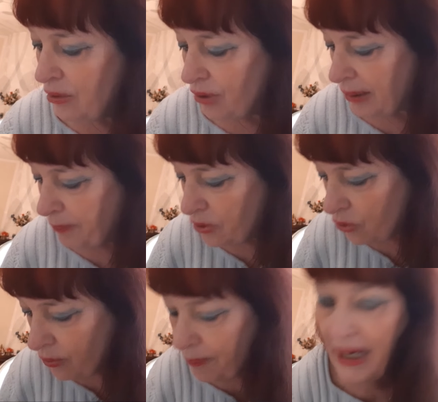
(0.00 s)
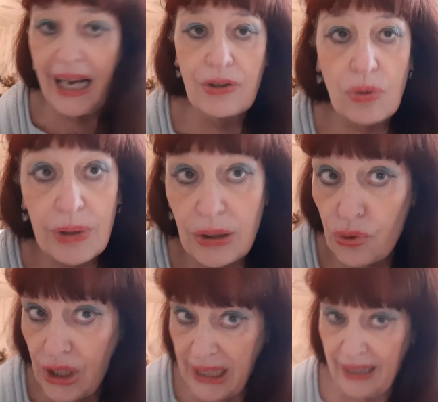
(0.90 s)
Allora, poi ho comprato, quindi
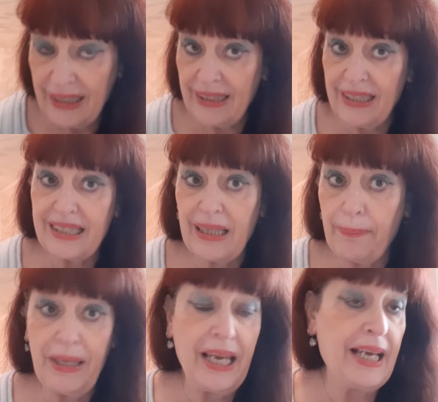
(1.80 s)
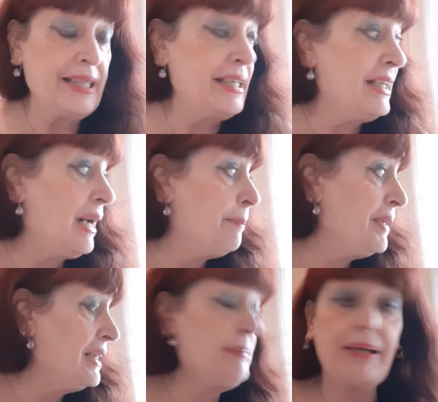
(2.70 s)
uscita dal dentista a piedi, a
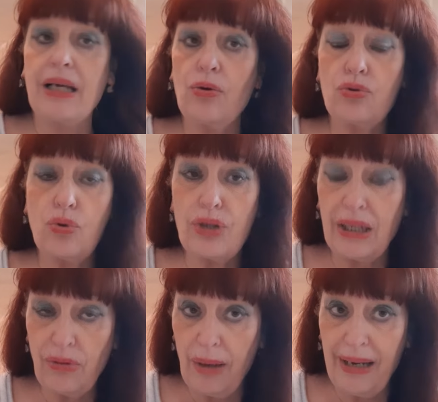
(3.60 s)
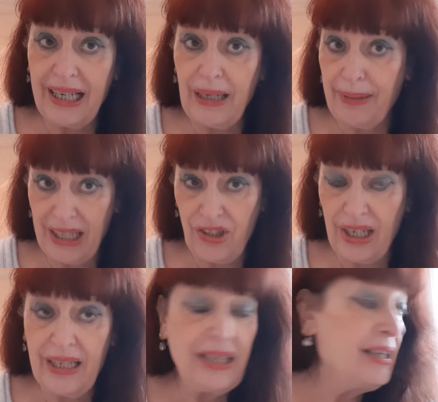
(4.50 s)
piedi perché non sto usando la macchina perché
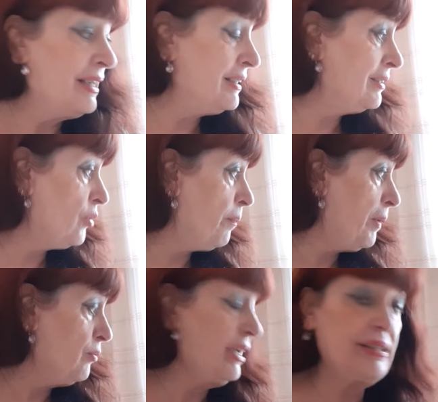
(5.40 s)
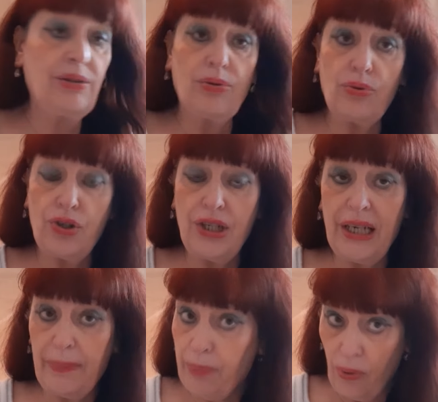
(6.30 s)
c'è, eh, ho paura di non
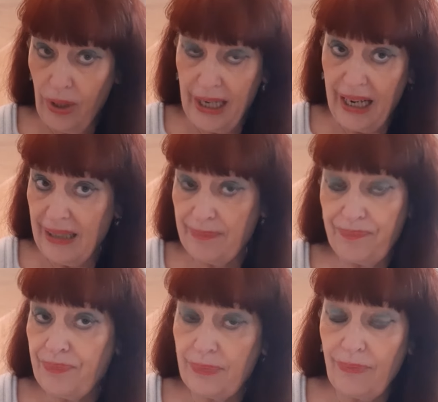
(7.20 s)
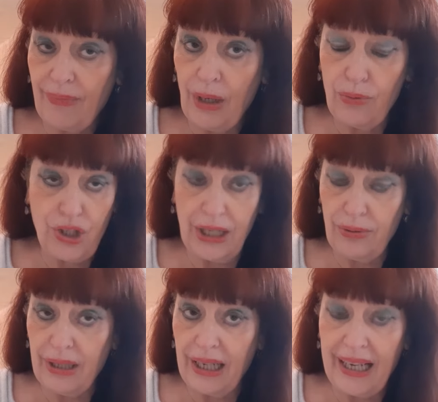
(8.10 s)
riuscire poi a, mh, mm,
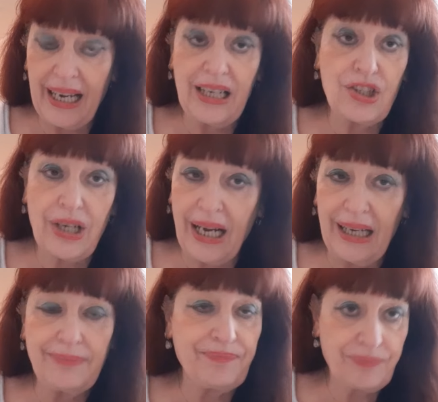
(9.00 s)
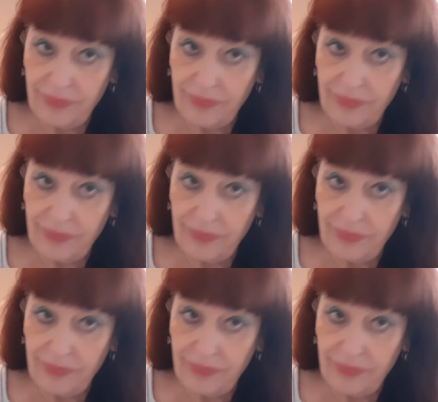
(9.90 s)
uscendo dal garage a